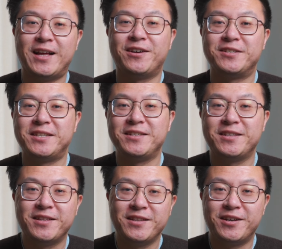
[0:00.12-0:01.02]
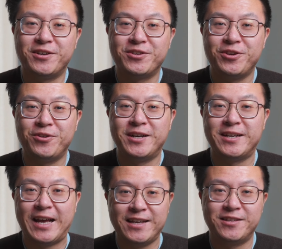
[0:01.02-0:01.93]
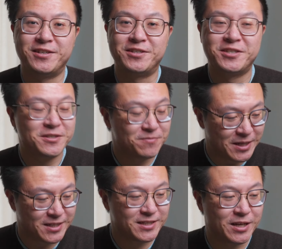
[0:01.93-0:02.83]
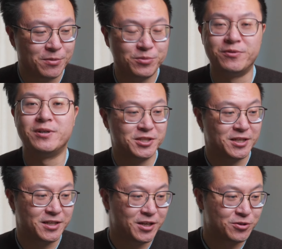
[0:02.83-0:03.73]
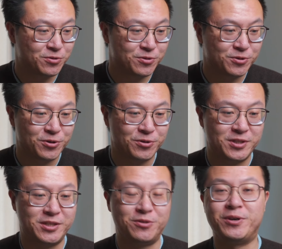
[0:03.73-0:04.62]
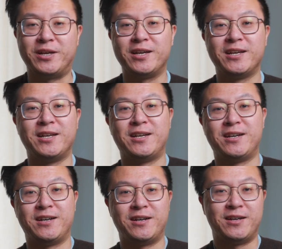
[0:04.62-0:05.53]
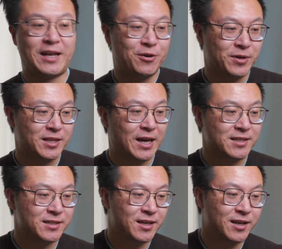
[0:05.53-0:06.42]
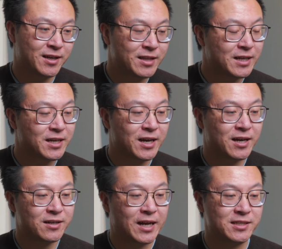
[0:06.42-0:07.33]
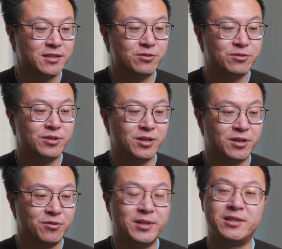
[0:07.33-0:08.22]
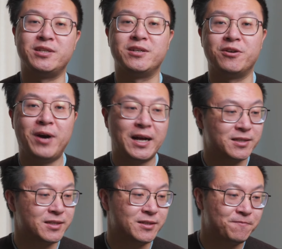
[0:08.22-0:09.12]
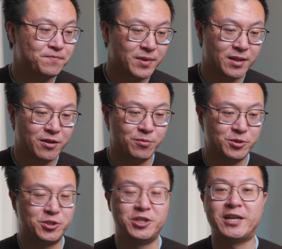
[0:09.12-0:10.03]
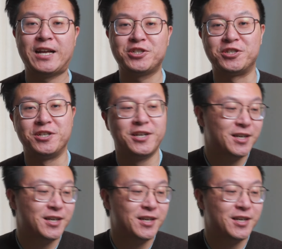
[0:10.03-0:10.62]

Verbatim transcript: 迎来到今天的 Q and A 的视频节目。今天终于又有机会，呃，来回答一些大家感兴趣的问题和话题。我们就直接开始。